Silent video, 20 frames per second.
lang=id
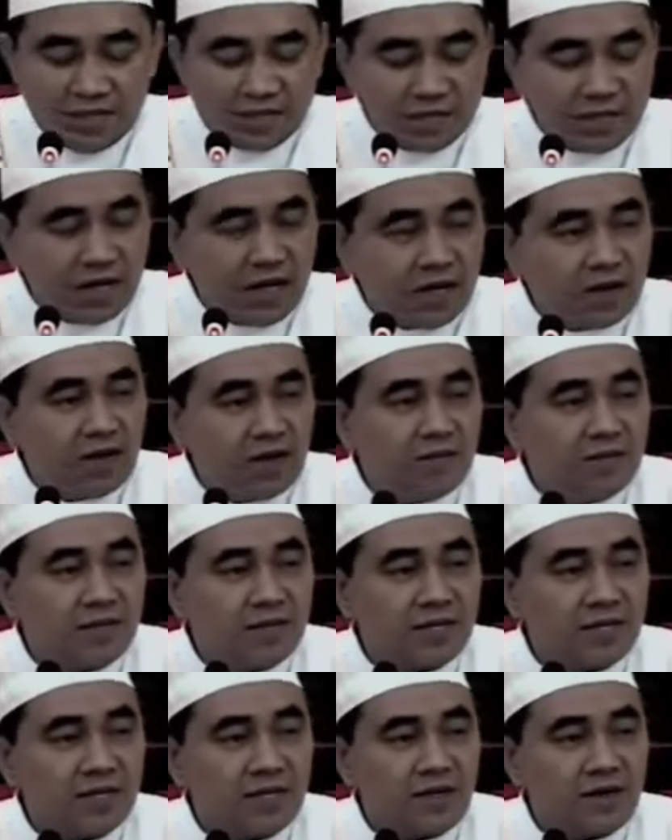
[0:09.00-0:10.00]
Dan
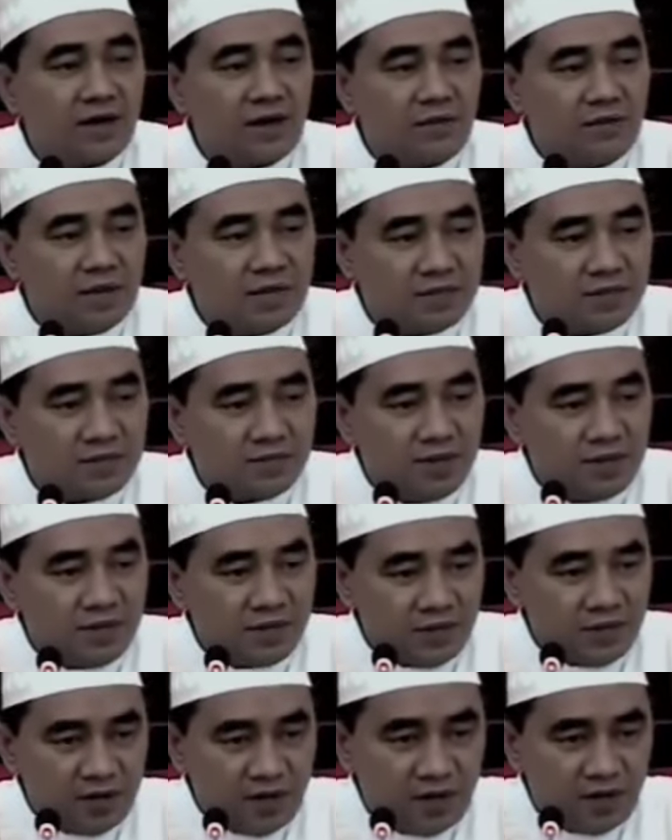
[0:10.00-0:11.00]
karamat-karamat
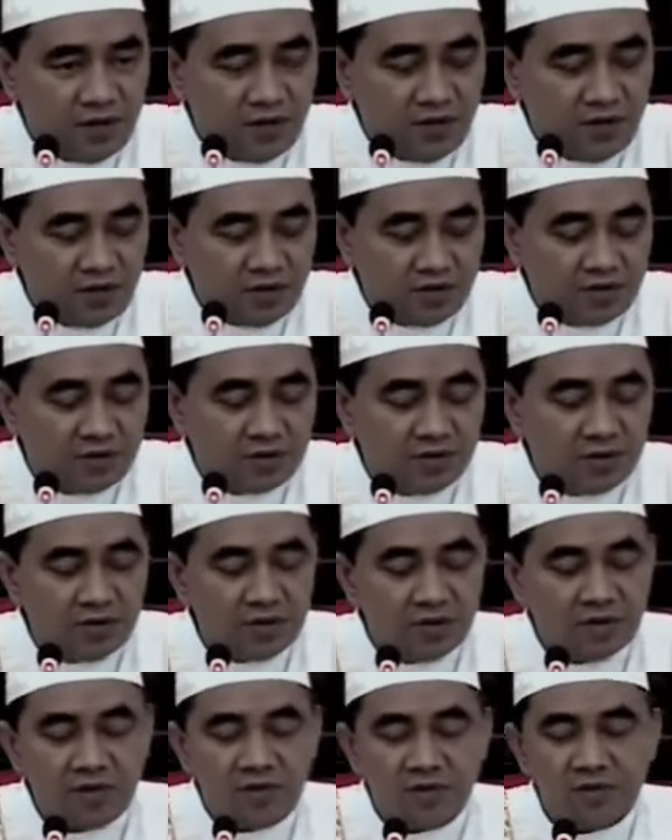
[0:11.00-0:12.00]
beliau
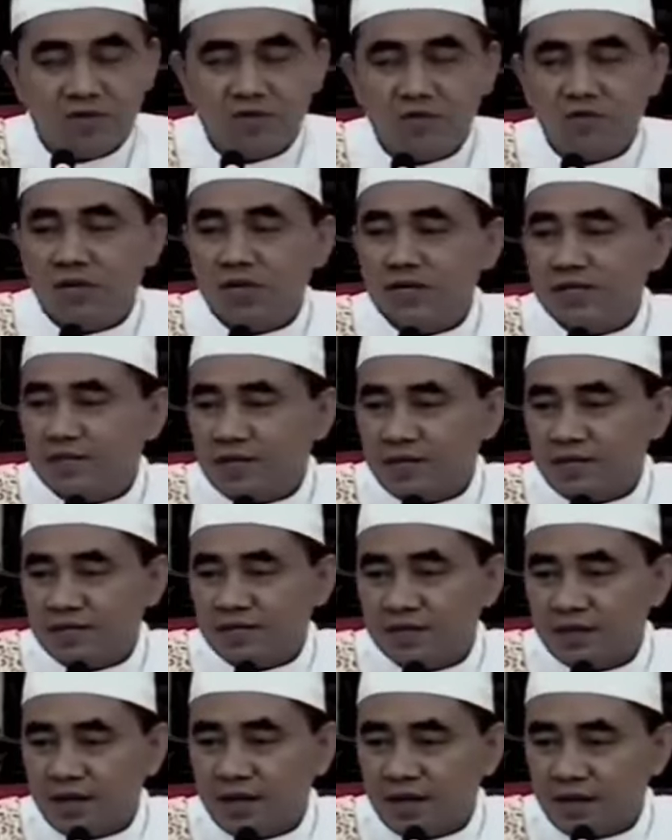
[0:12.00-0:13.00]
itu
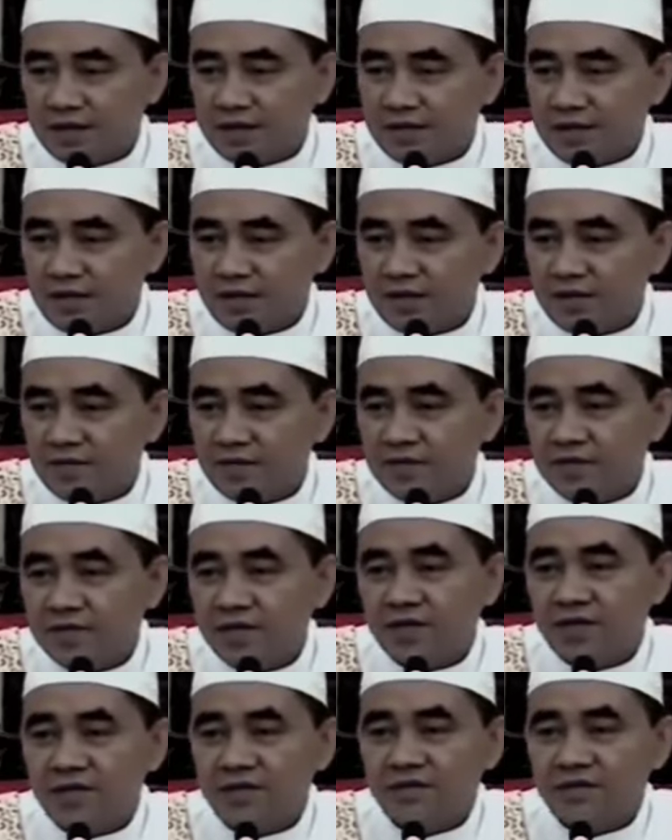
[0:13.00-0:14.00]
banyak sekali kada
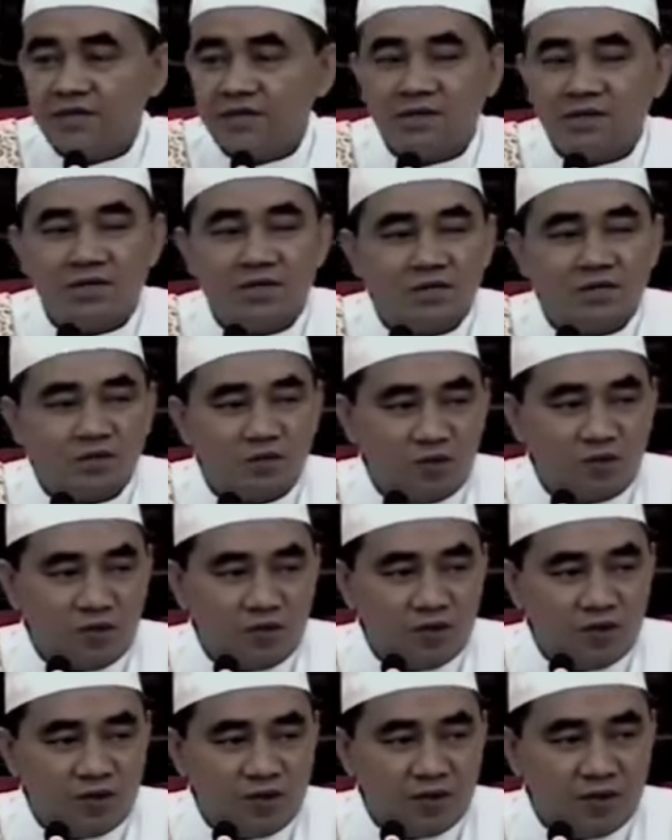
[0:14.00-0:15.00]
bisa
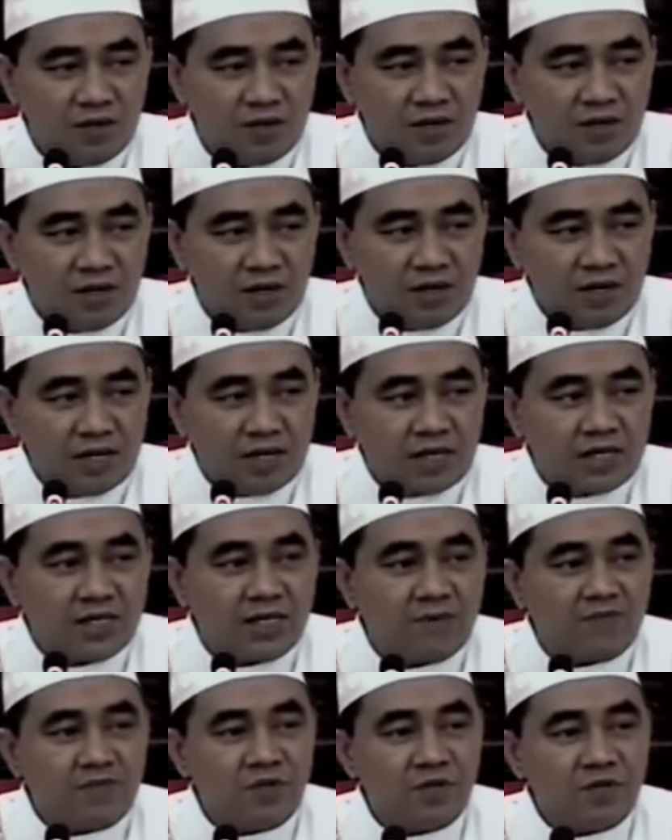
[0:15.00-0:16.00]
dihitung.
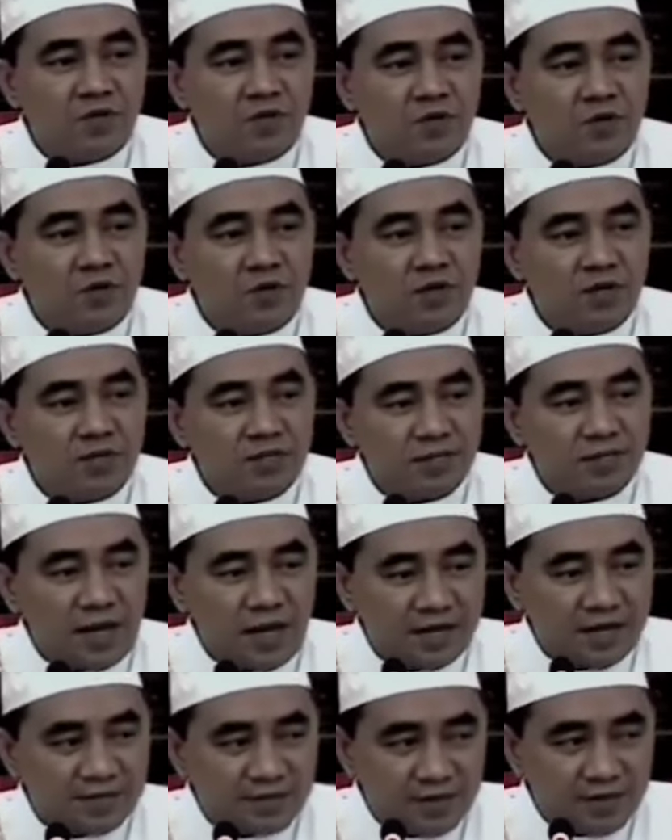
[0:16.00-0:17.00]
Karena fi kulli
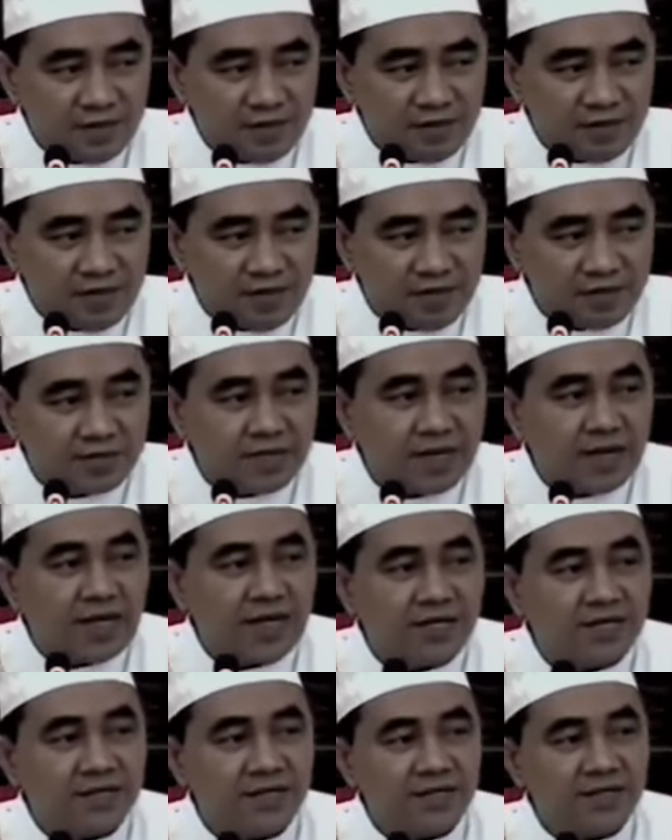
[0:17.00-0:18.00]
sa'atin min
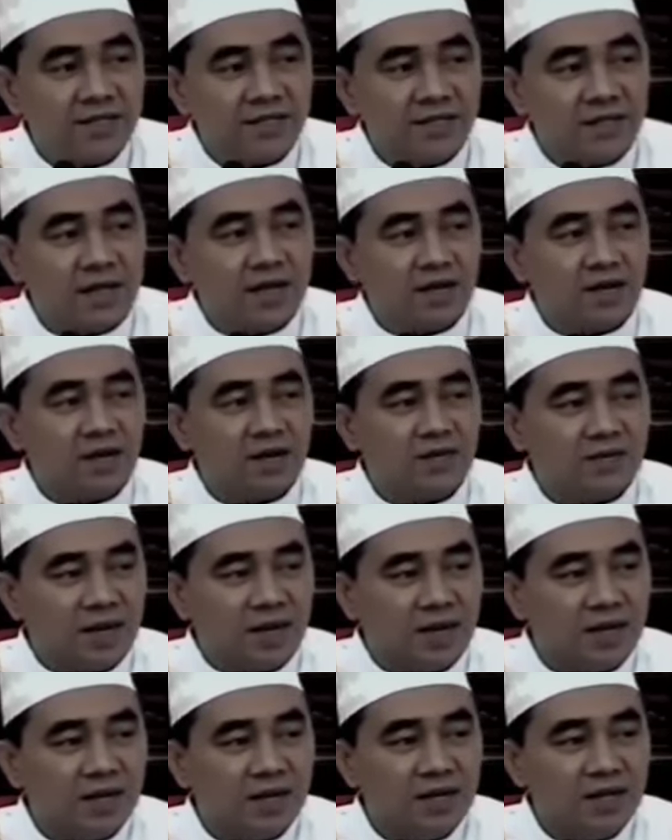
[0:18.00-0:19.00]
sa'atihi
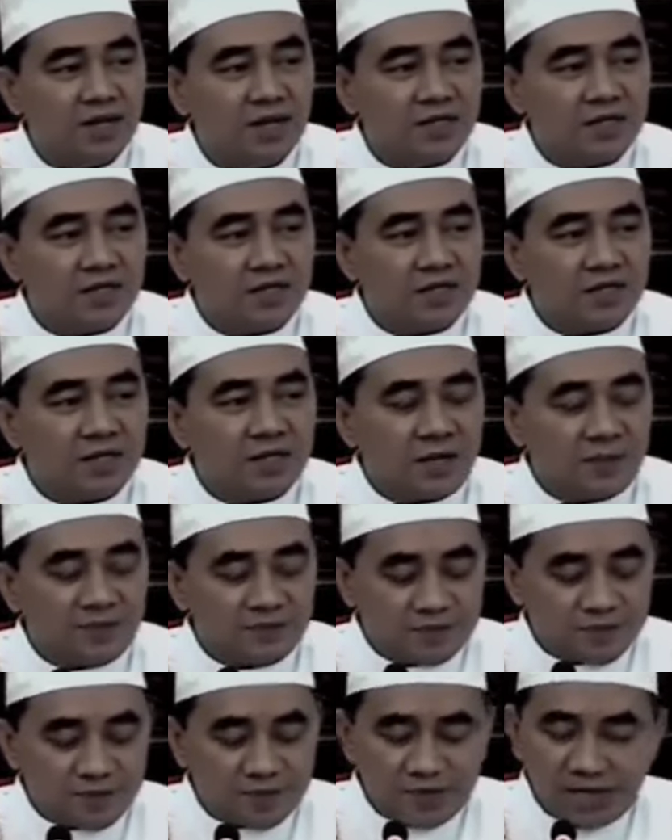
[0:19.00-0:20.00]
karamah,
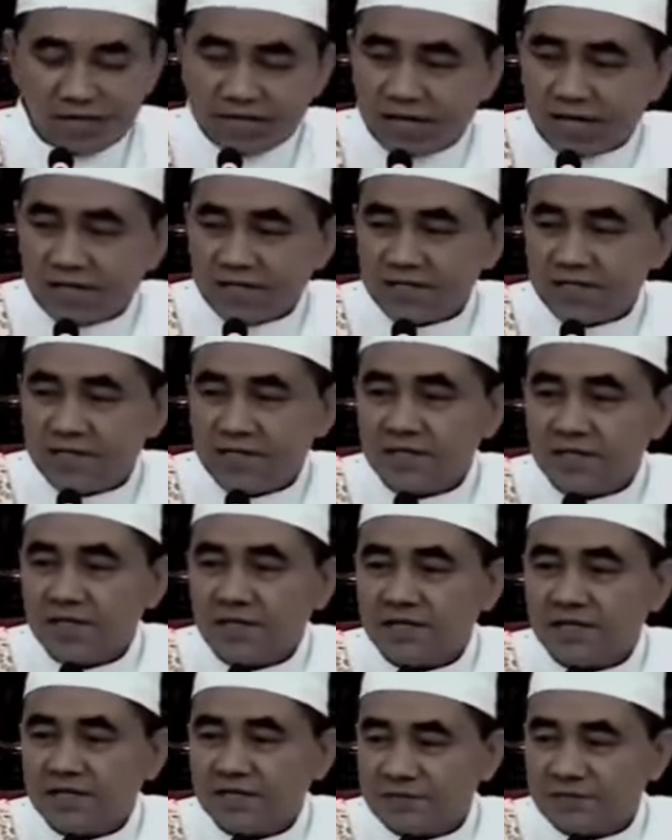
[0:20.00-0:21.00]
setiap saat,
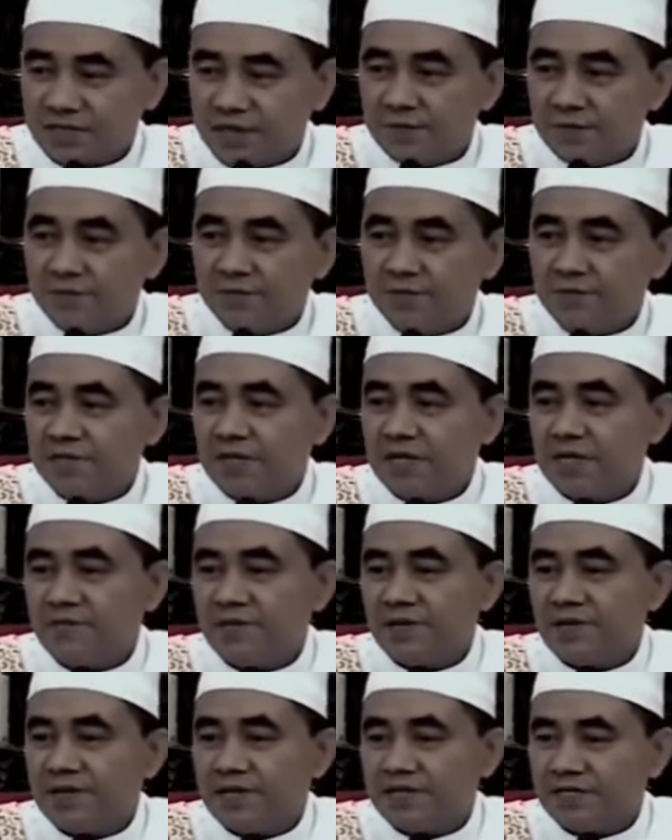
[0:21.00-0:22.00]
setiap jam
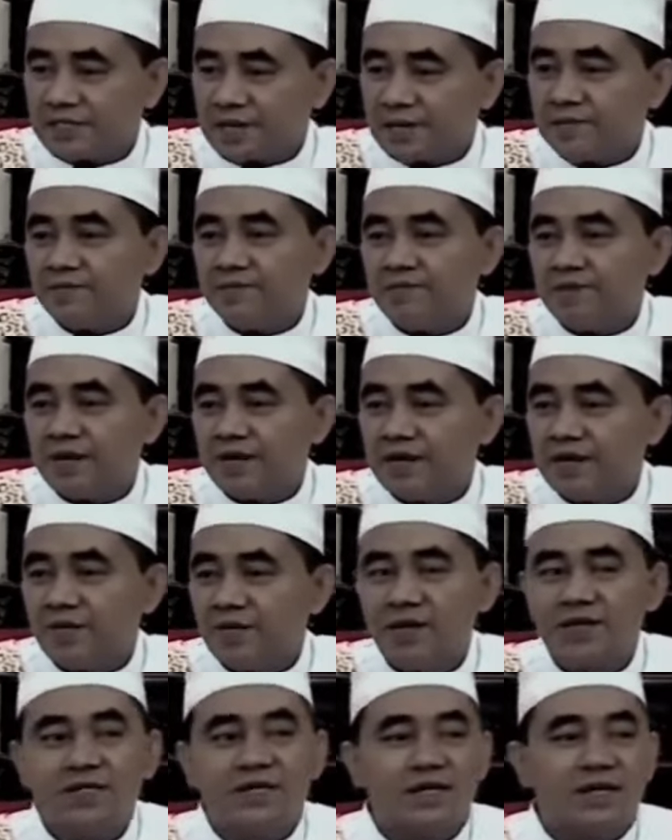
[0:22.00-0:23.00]
daripada jam
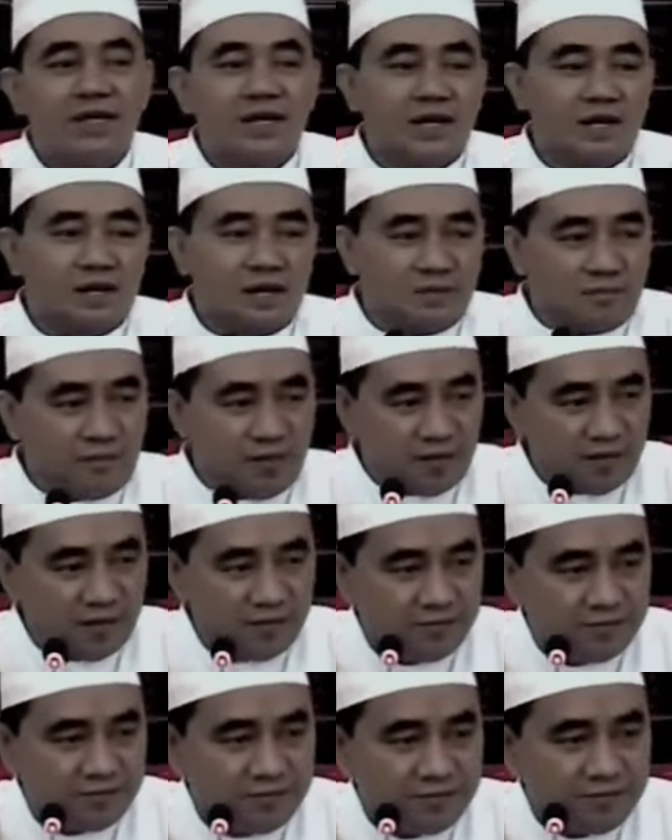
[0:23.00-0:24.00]
beliau adalah
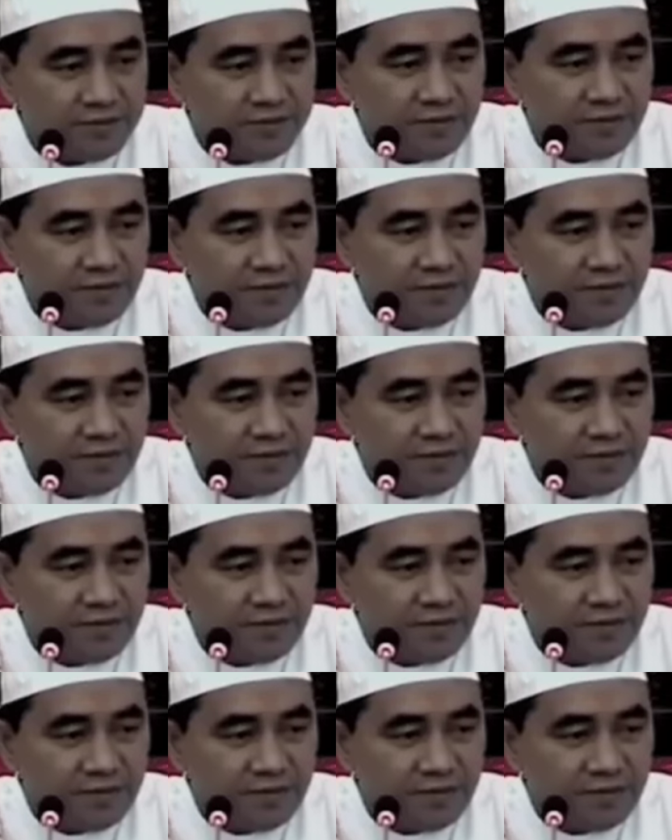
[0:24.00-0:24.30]
karamat